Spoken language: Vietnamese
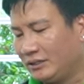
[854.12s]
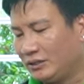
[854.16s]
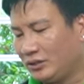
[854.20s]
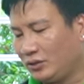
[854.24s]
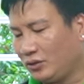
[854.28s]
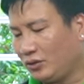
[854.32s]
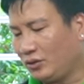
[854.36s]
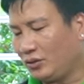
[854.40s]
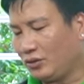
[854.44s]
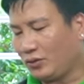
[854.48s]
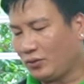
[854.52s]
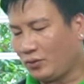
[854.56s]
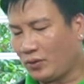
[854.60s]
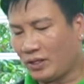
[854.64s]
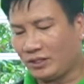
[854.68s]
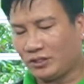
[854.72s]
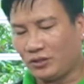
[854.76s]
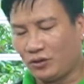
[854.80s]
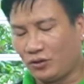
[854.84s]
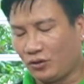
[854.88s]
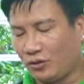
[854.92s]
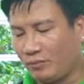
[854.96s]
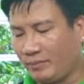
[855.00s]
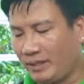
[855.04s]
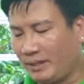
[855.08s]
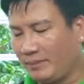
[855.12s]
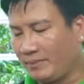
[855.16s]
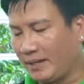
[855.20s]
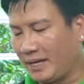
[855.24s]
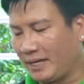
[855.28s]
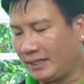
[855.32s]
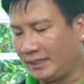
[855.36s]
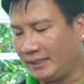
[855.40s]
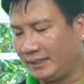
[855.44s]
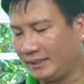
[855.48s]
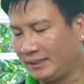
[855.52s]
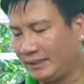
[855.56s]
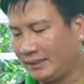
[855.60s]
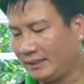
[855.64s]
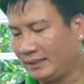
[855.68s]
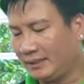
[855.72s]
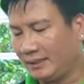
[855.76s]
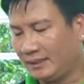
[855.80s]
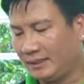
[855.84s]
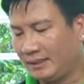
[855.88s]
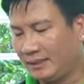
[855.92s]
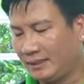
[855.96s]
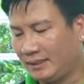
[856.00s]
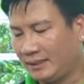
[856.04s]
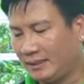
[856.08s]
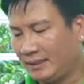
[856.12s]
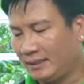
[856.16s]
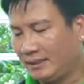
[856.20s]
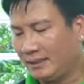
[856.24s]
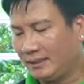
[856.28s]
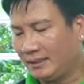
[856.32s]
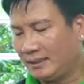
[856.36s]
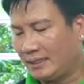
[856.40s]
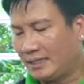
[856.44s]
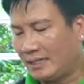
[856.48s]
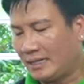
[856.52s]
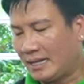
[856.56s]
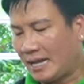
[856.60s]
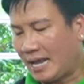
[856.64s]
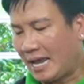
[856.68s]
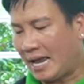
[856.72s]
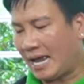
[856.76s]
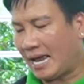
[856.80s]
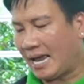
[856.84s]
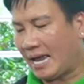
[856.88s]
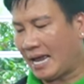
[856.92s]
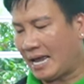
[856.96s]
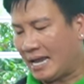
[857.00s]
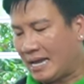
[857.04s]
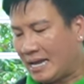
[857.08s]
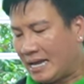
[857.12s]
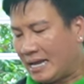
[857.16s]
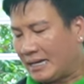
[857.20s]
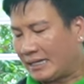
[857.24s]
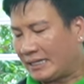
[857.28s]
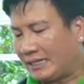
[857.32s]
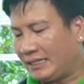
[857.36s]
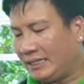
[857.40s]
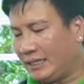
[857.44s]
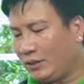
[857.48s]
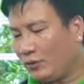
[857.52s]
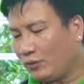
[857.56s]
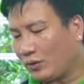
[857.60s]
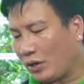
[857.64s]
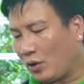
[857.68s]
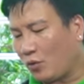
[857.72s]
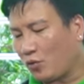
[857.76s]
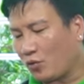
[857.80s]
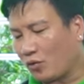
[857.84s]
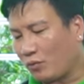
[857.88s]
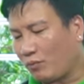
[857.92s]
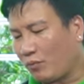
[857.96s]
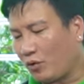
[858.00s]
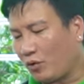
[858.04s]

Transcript: cho nó khoai sọ nó mềm hẳn à cái yêu cầu của